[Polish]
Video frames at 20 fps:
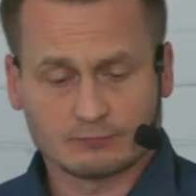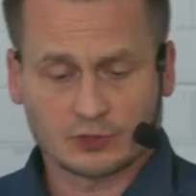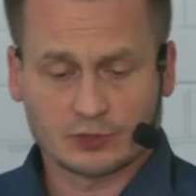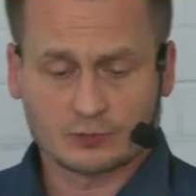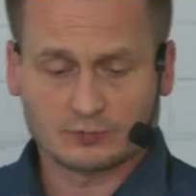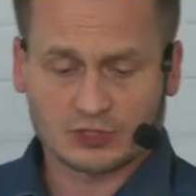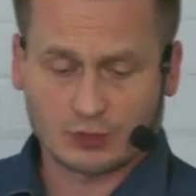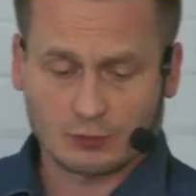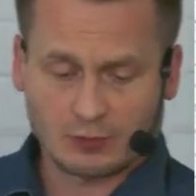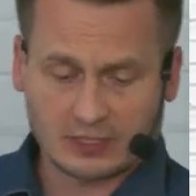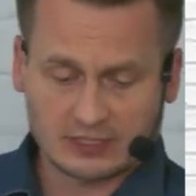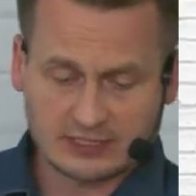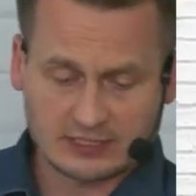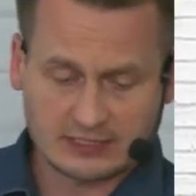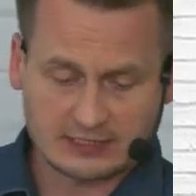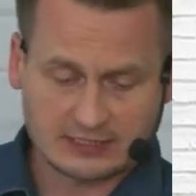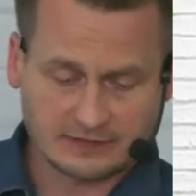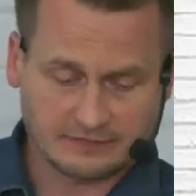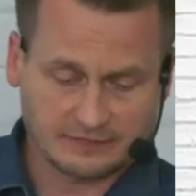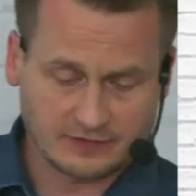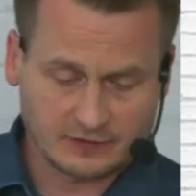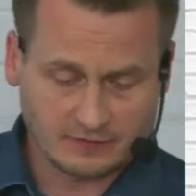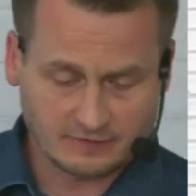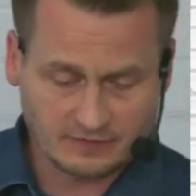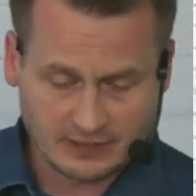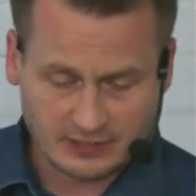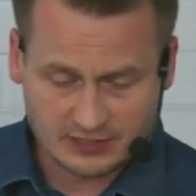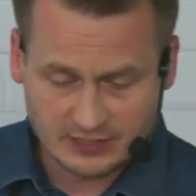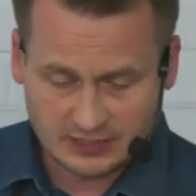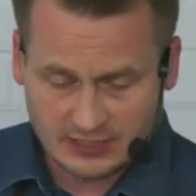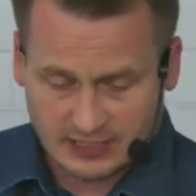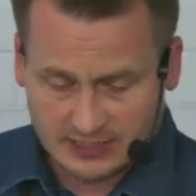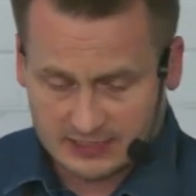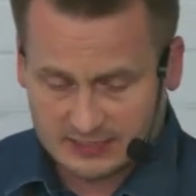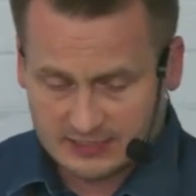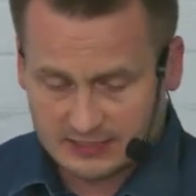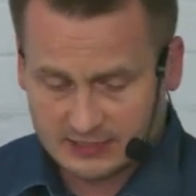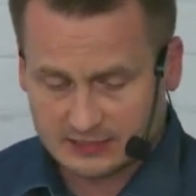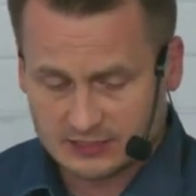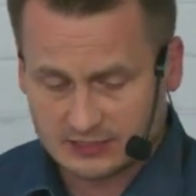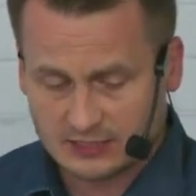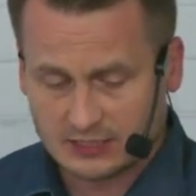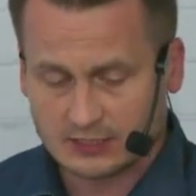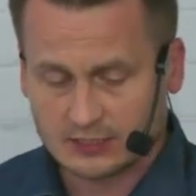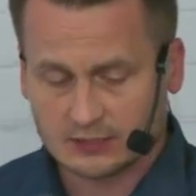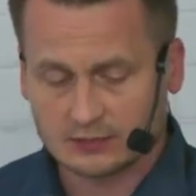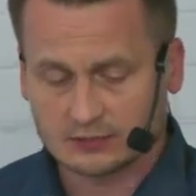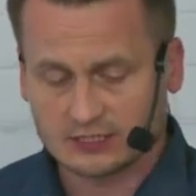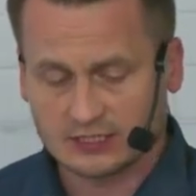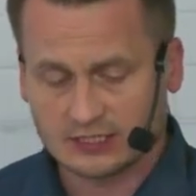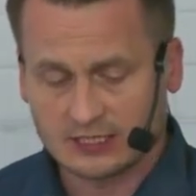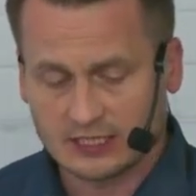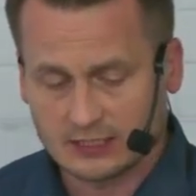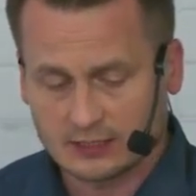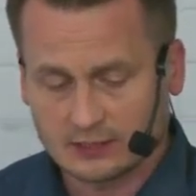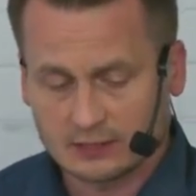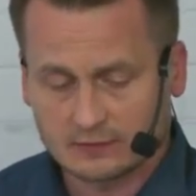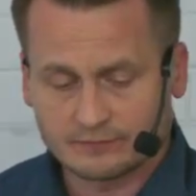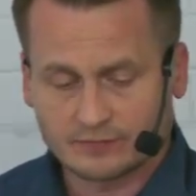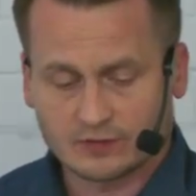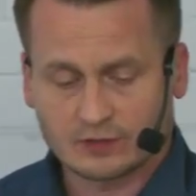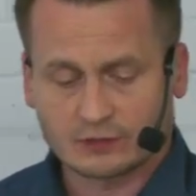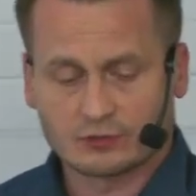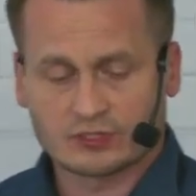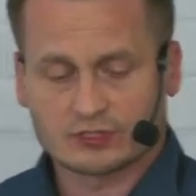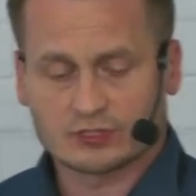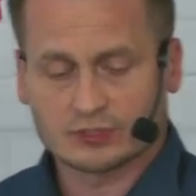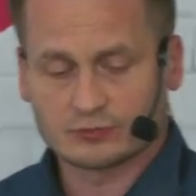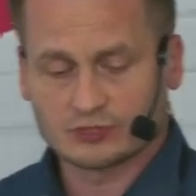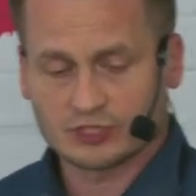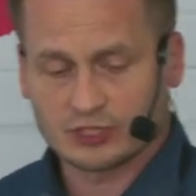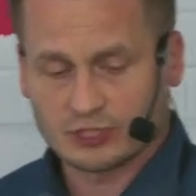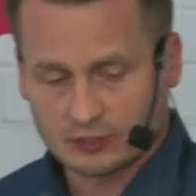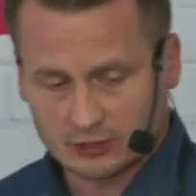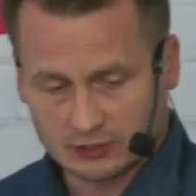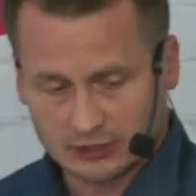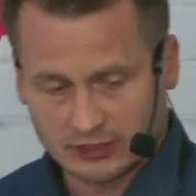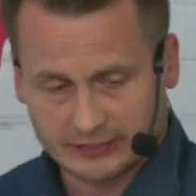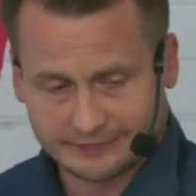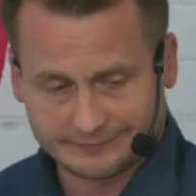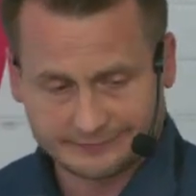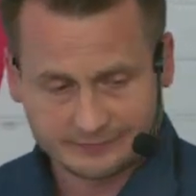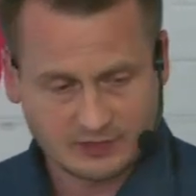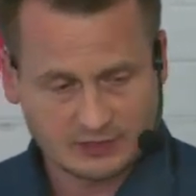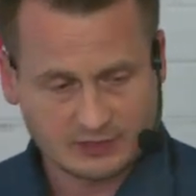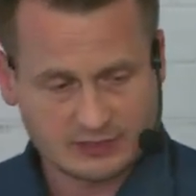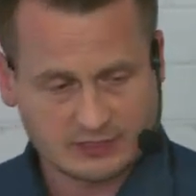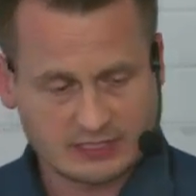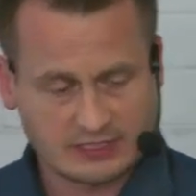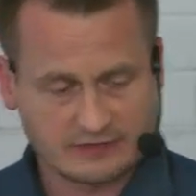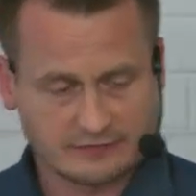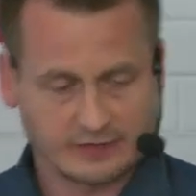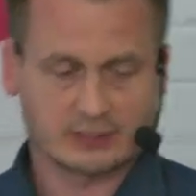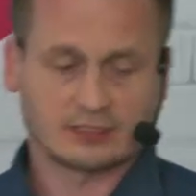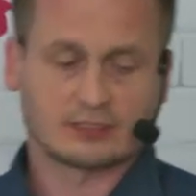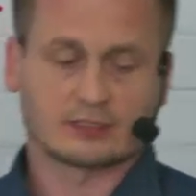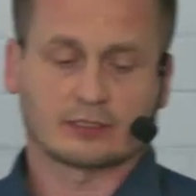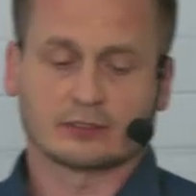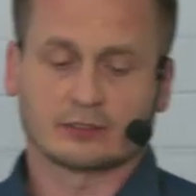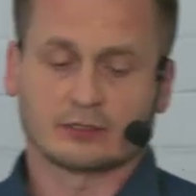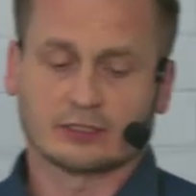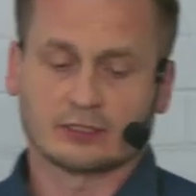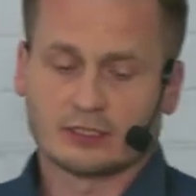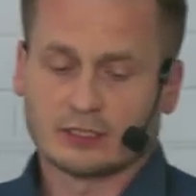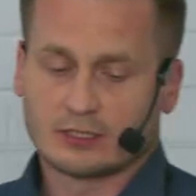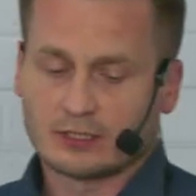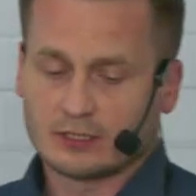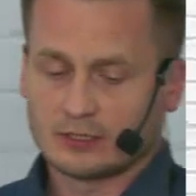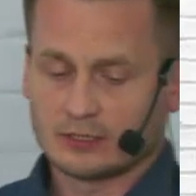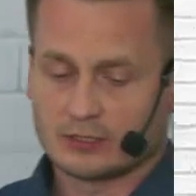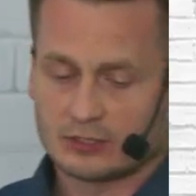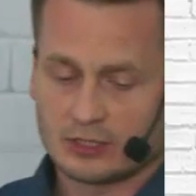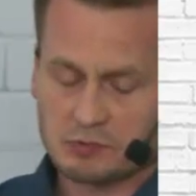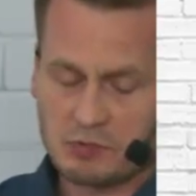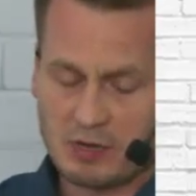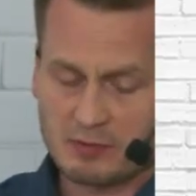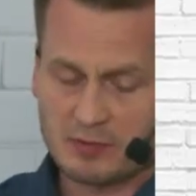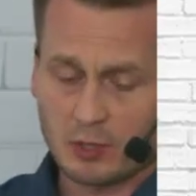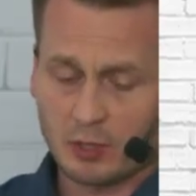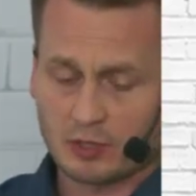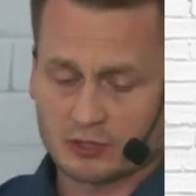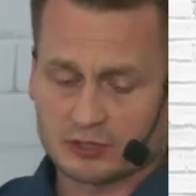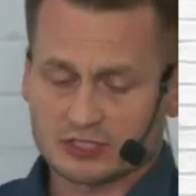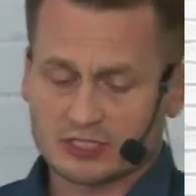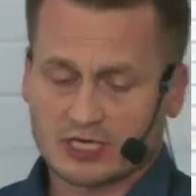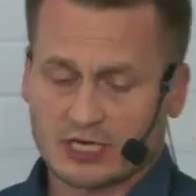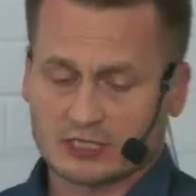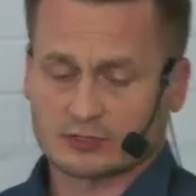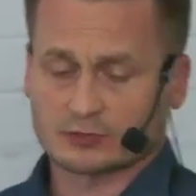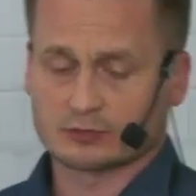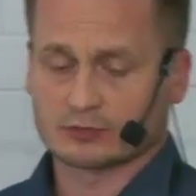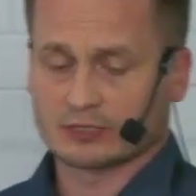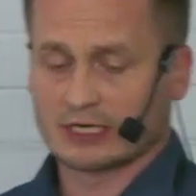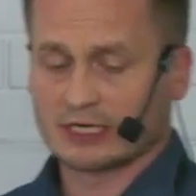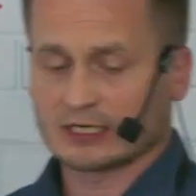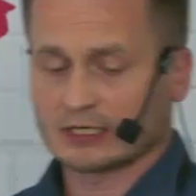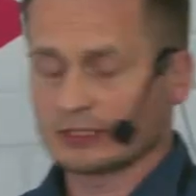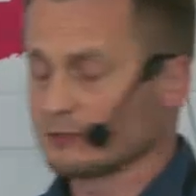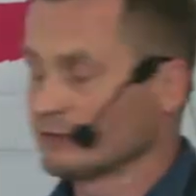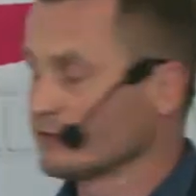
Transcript: moim przykładzie zdefiniowane cztery, cztery kontenery, które są zielone z lewej strony. No i mamy oś czasu, tak? I